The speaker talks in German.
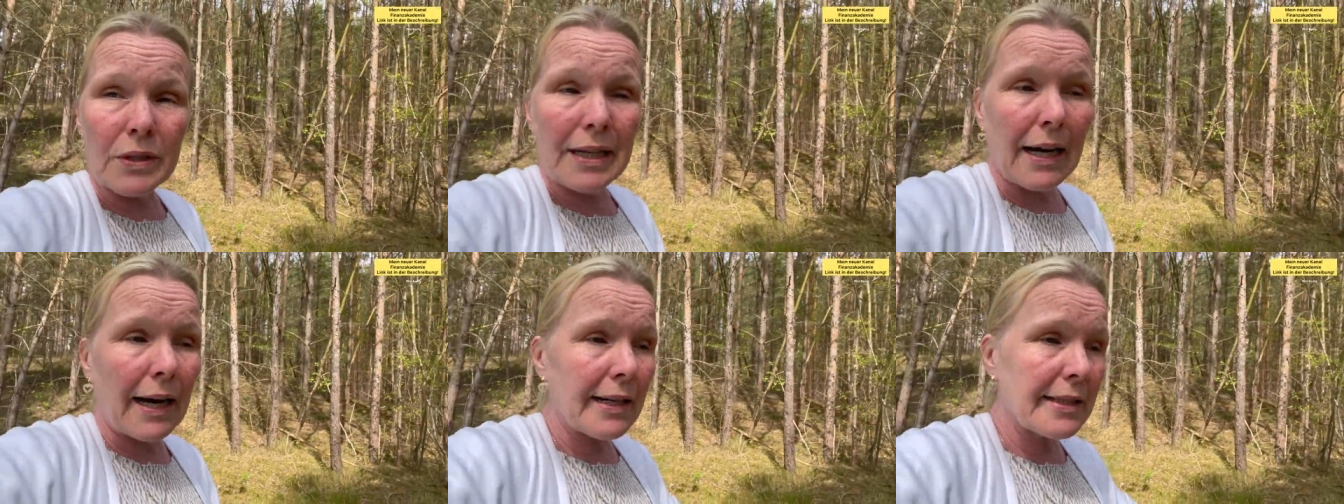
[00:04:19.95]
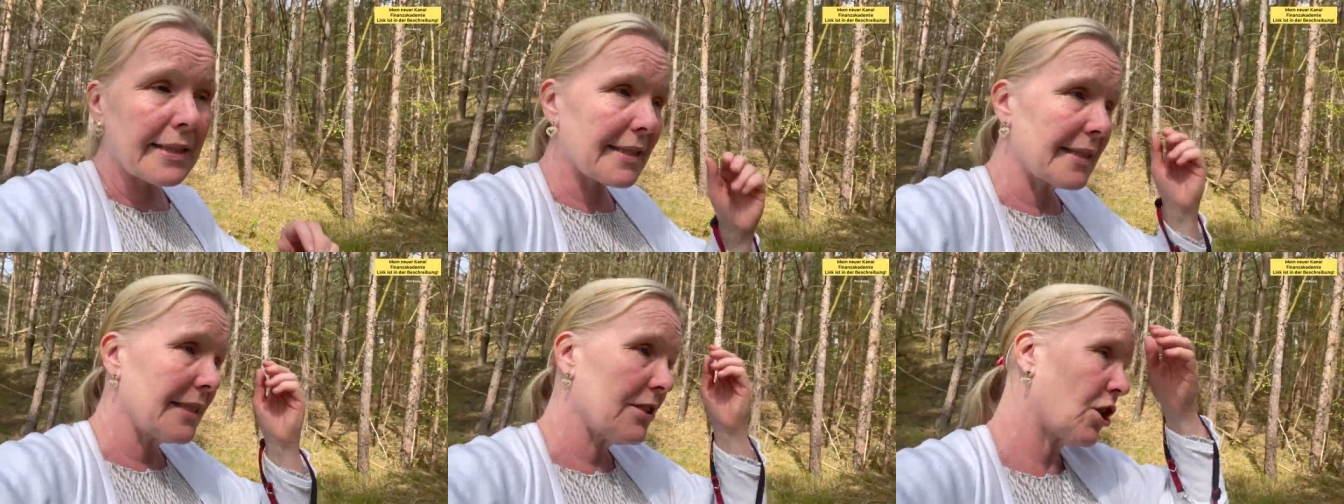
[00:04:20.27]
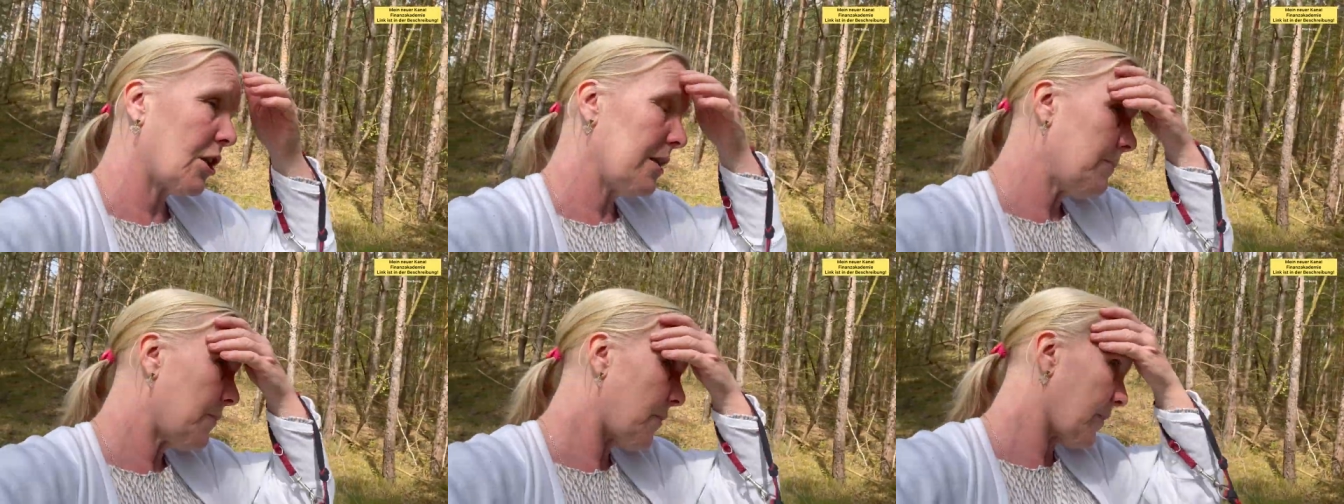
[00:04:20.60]
Ja, ich, die
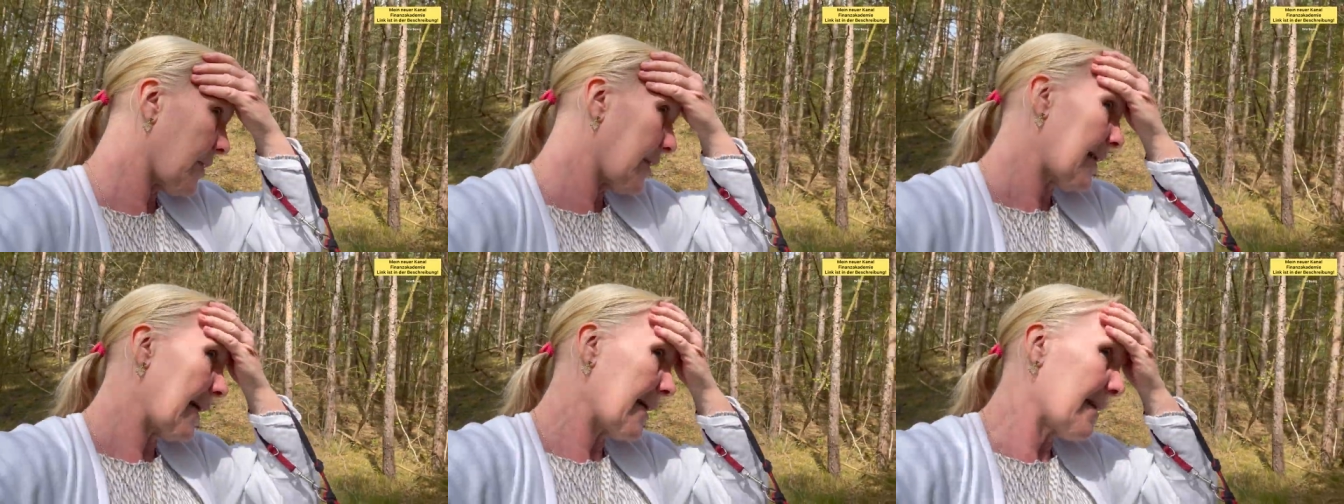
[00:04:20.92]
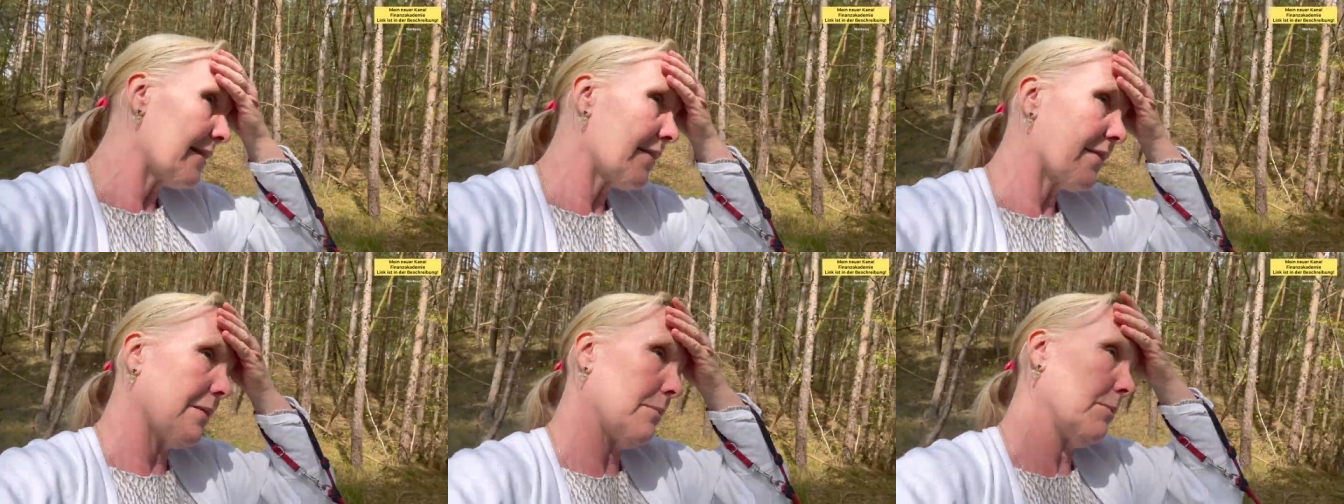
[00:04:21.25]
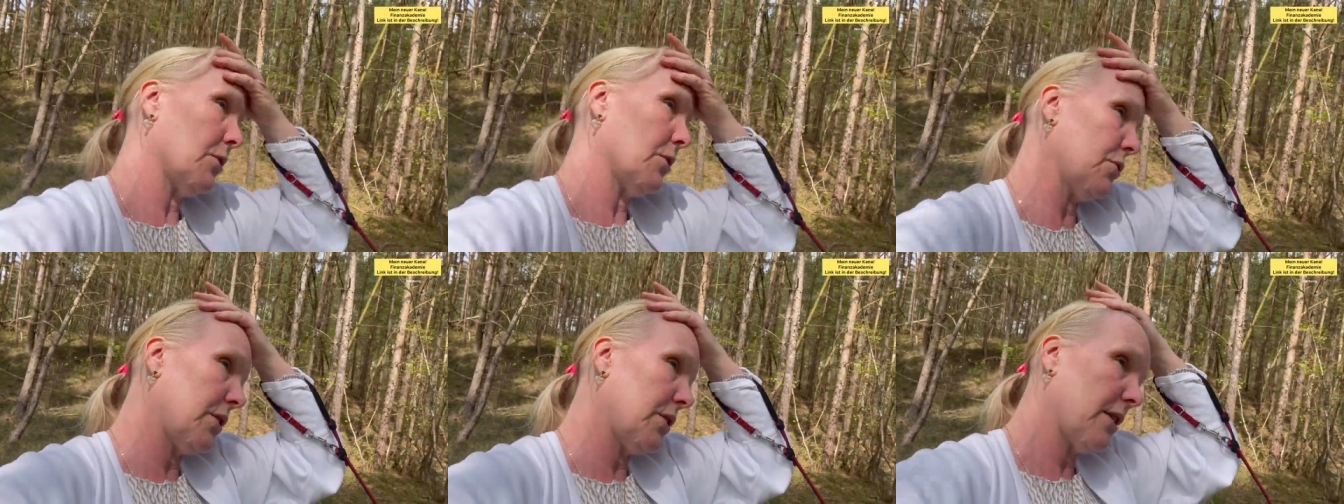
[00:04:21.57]
schlimmsten Gedanken sind
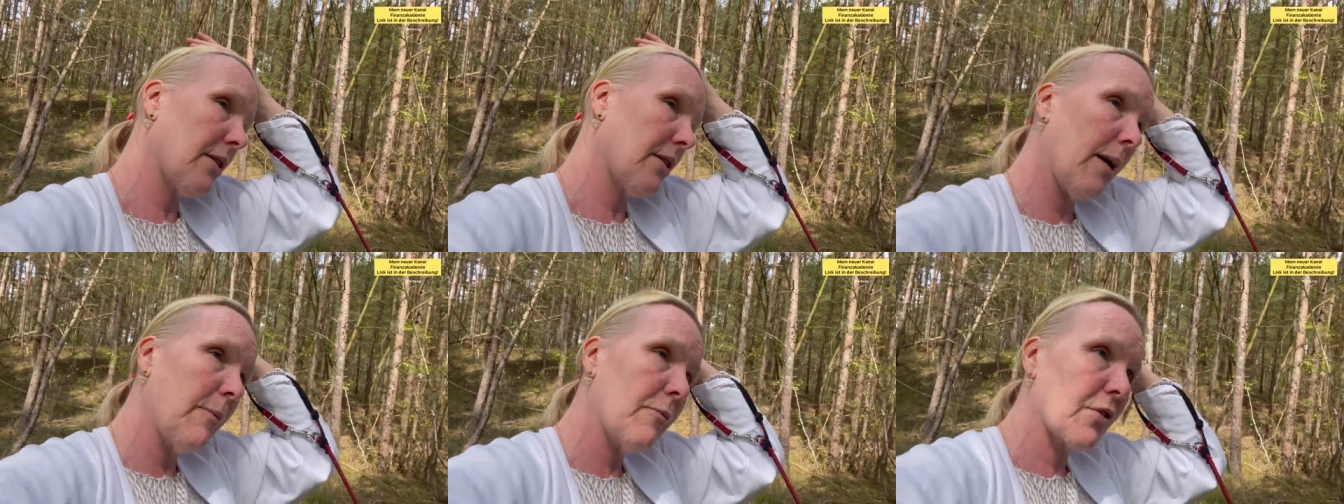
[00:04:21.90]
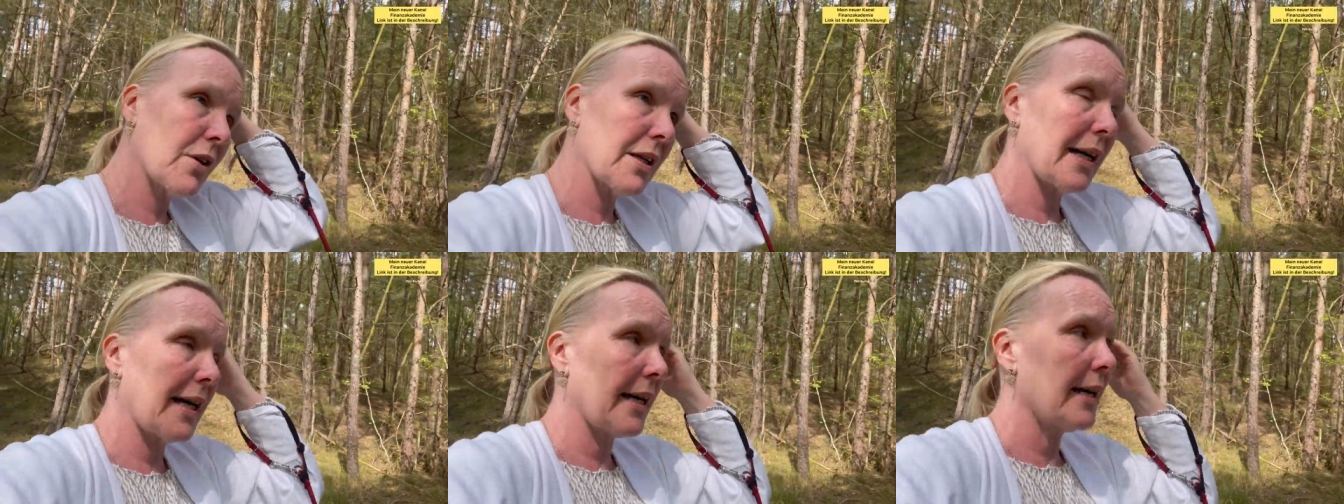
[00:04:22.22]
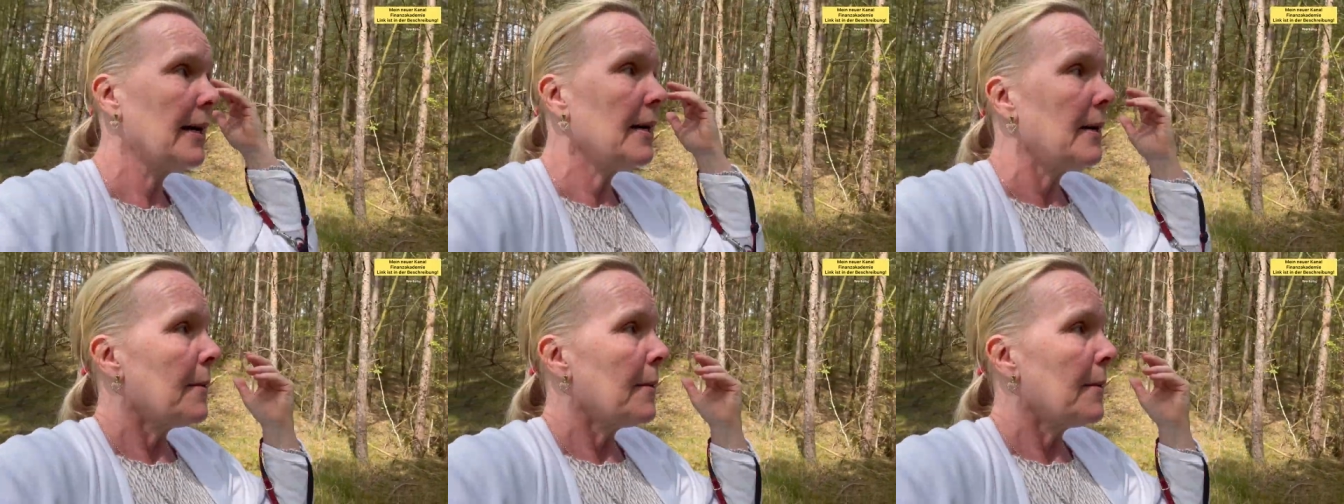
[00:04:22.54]
mir durch den Kopf gegangen,